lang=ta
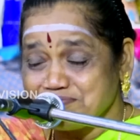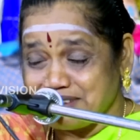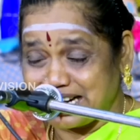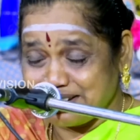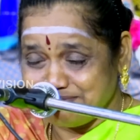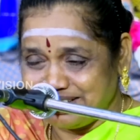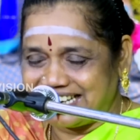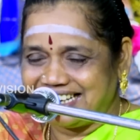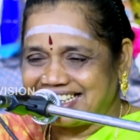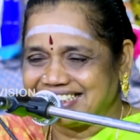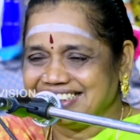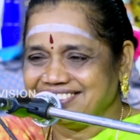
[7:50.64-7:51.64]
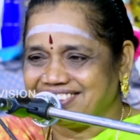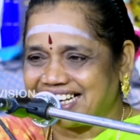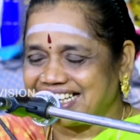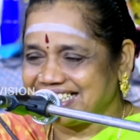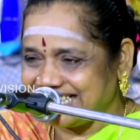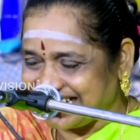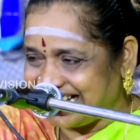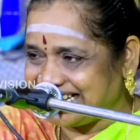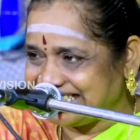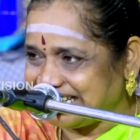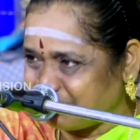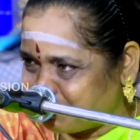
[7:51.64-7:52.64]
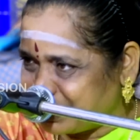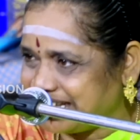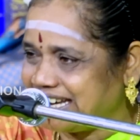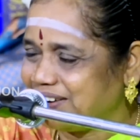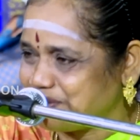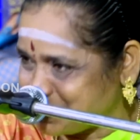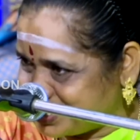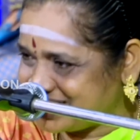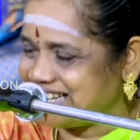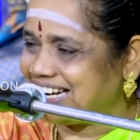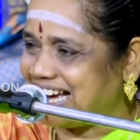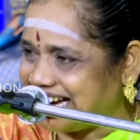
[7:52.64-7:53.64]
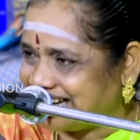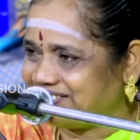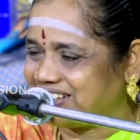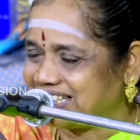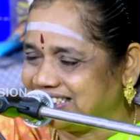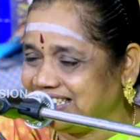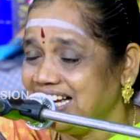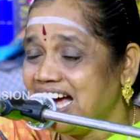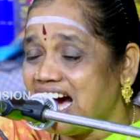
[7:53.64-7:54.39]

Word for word: மலை மேலிருந்து வர்றதுனால அது அப்படியே ஒரிஜினலாக வருது